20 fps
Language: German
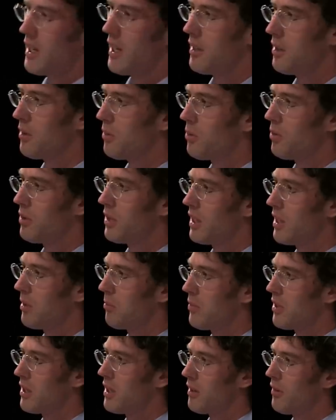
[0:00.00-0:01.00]
Änderung
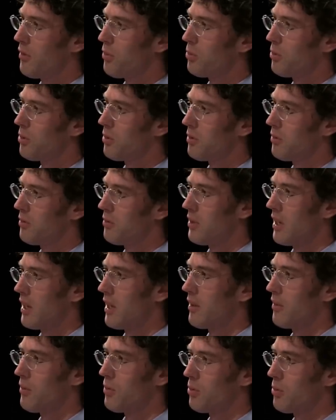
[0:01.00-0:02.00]
geben in der Zukunft,
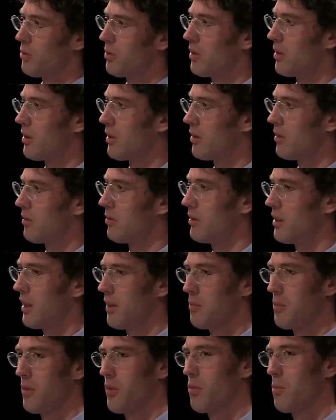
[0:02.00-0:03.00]
also äh,
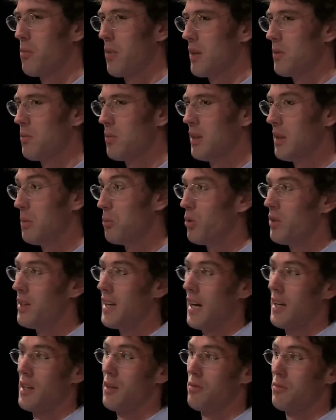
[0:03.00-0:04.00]
dass man zum Beispiel mhm. die
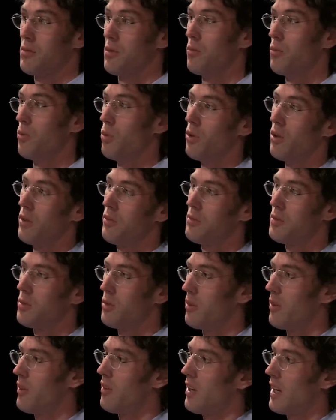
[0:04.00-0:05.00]
Moderne verwirft
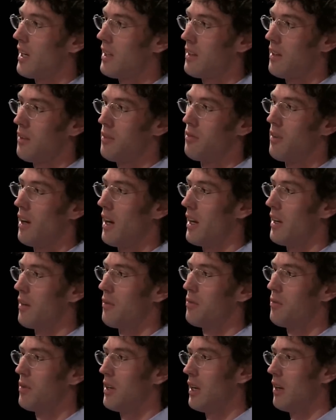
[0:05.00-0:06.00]
und sagt, das war ein
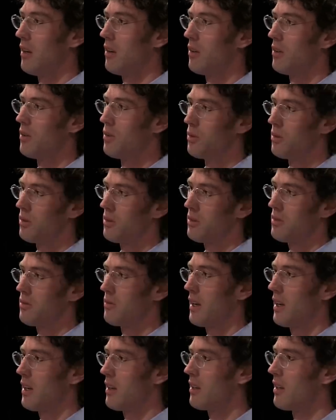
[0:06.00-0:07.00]
Fehler,
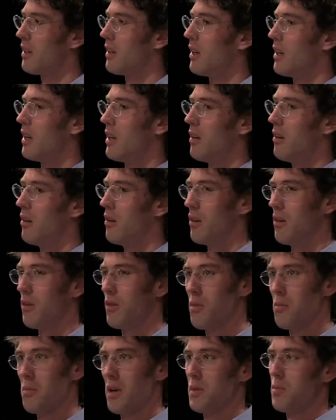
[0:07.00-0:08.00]
irgendwann äh,
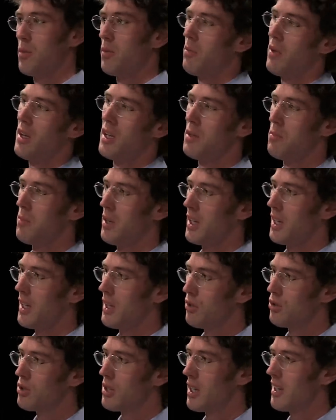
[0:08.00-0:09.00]
zum Beispiel mal nicht mehr
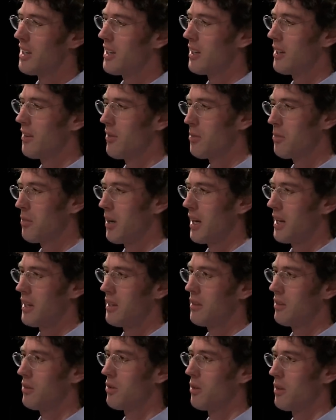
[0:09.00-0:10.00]
gegenständlich zu
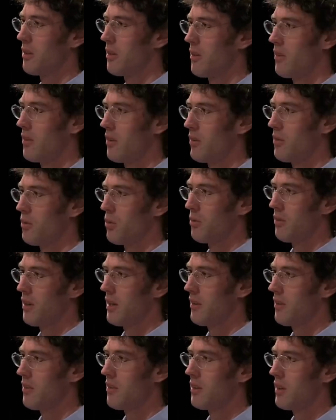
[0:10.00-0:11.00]
malen? Konnten Sie sowas mhm.
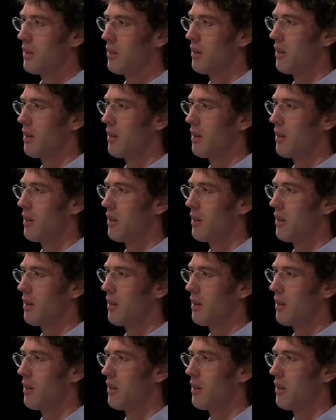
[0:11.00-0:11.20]
sehen?